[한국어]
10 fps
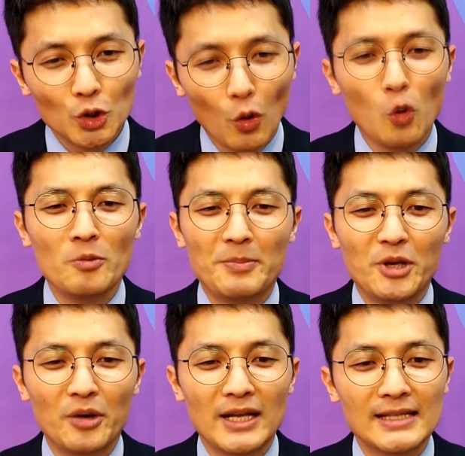도움이
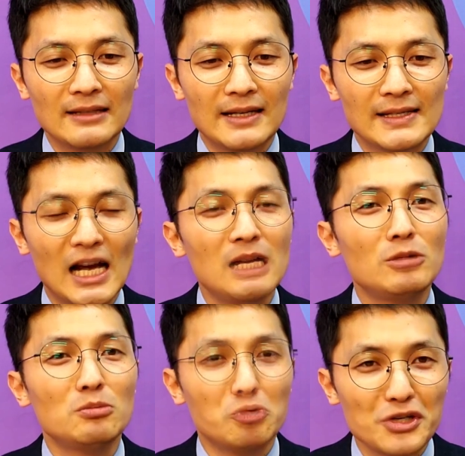필요한 자들의
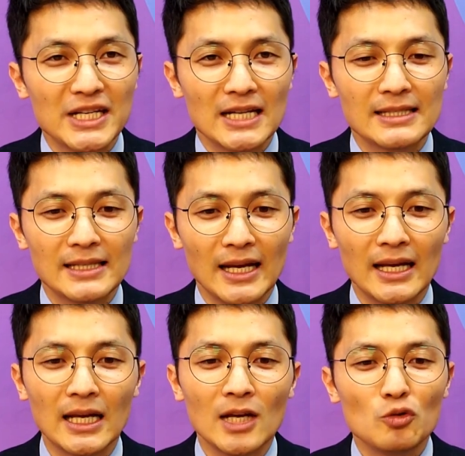삶을 무시한
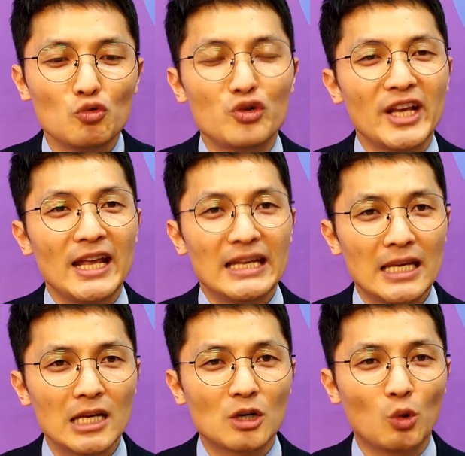채 우리의
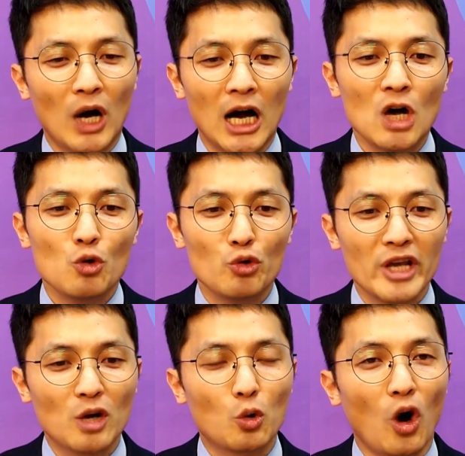이익과
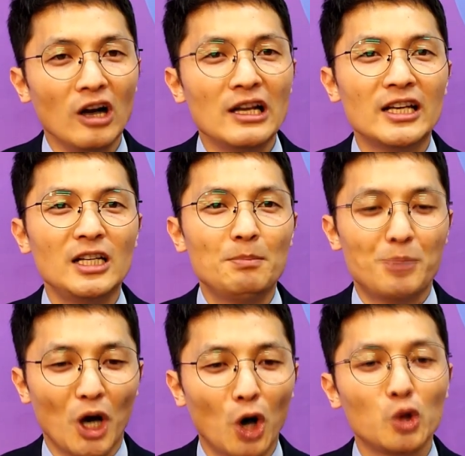우리의 권리를
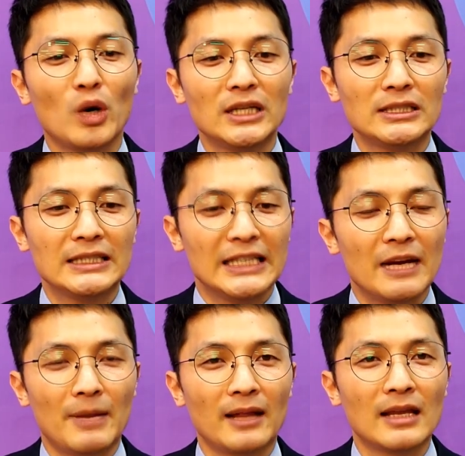변호하는
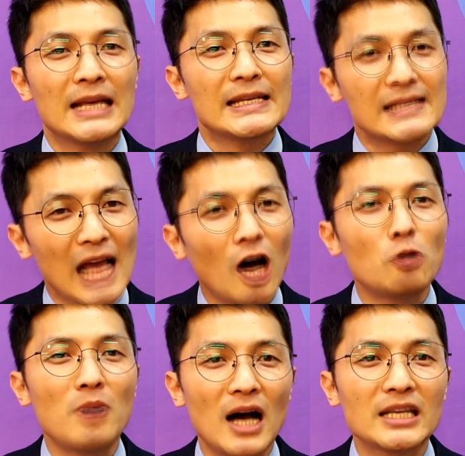일에만
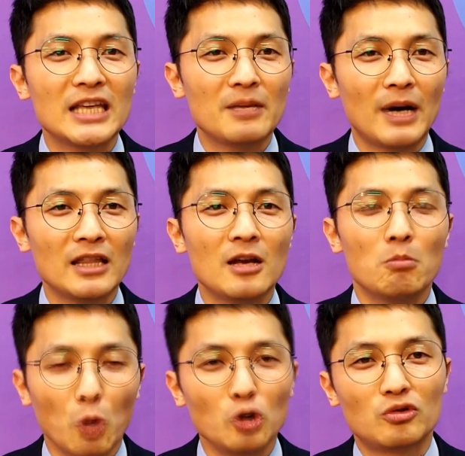싸움하기에만
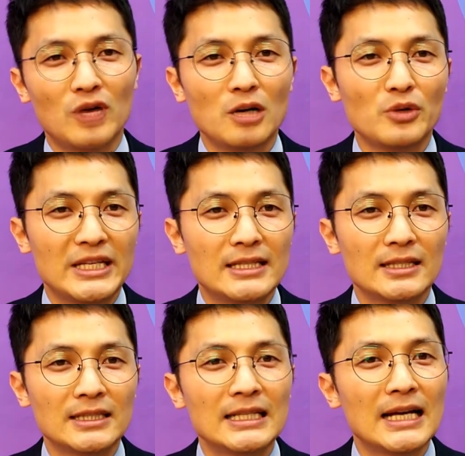몰두하고
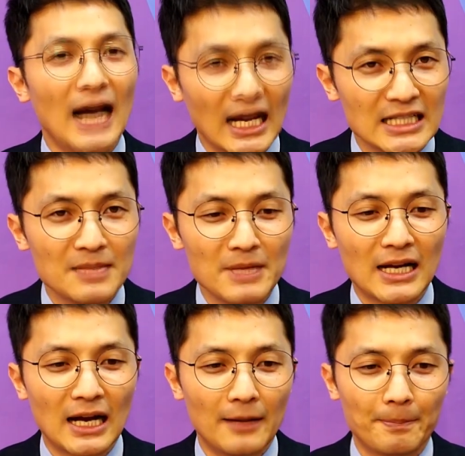있지는
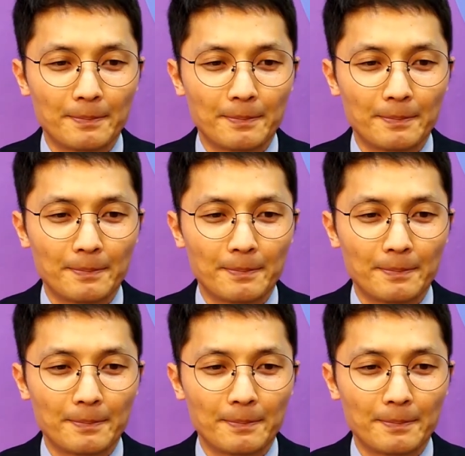않으십니까?